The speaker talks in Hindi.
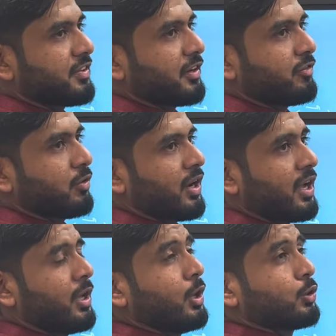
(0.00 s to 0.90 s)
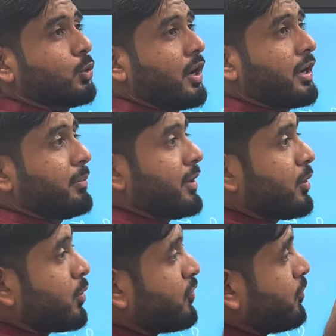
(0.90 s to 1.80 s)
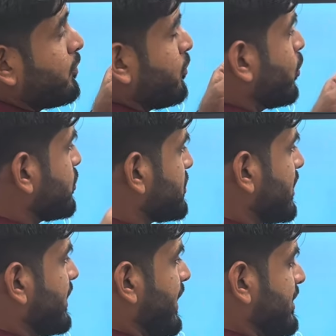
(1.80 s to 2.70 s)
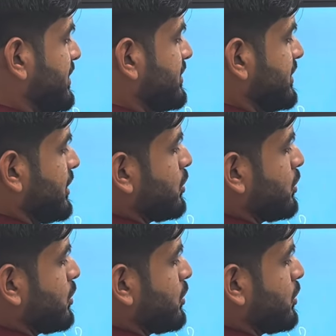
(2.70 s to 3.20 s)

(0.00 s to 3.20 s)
तरफ होगा तो अगर मेरे को फोर्स का डायरेक्शन चाहिए